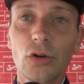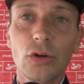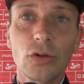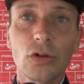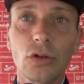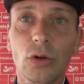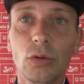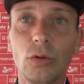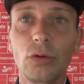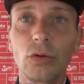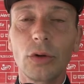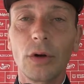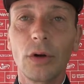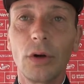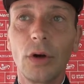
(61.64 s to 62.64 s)
chose Sans
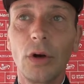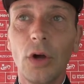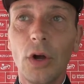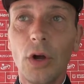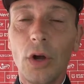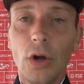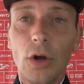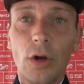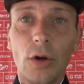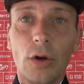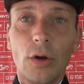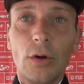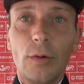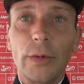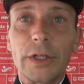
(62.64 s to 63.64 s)
doute
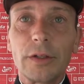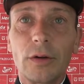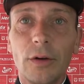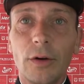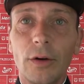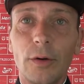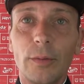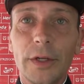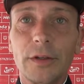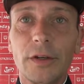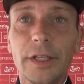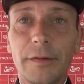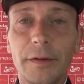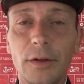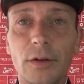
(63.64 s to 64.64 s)
parce que, parce
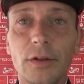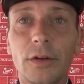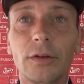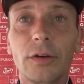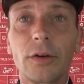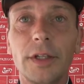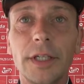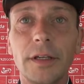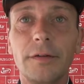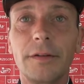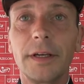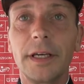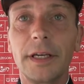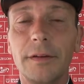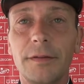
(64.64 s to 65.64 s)
que ça fait deux ans que King
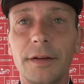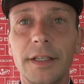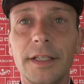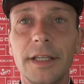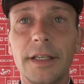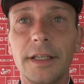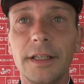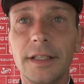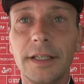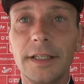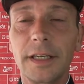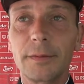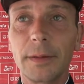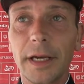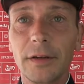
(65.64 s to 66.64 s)
fait, fait
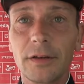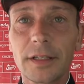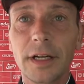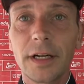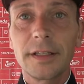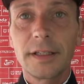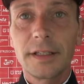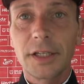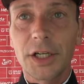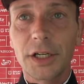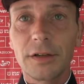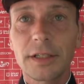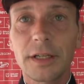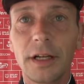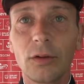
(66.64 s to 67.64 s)
ces, expériences-là et ces
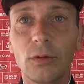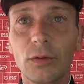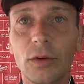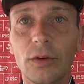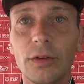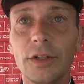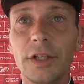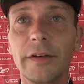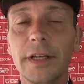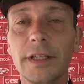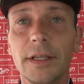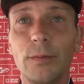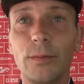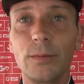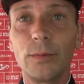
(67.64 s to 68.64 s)
échéances-là. Donc c'est vrai
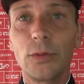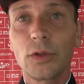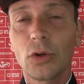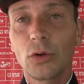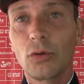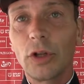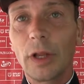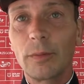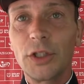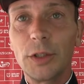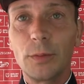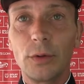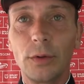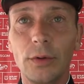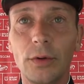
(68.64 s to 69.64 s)
que c'est sans doute un
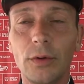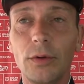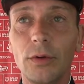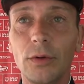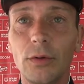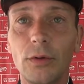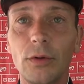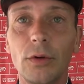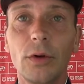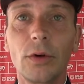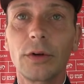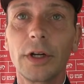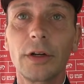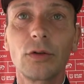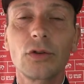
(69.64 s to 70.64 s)
petit peu
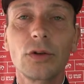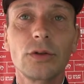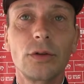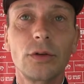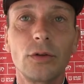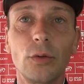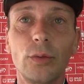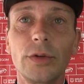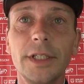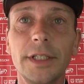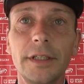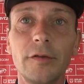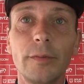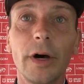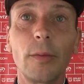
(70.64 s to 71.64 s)
quelque chose de,
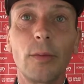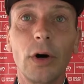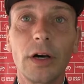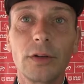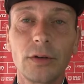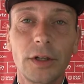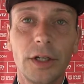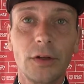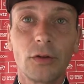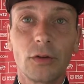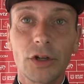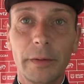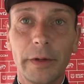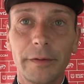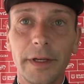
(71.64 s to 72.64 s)
positif par rapport à ceux qui n'en
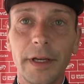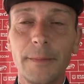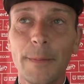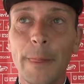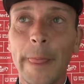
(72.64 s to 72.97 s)
ont jamais fait.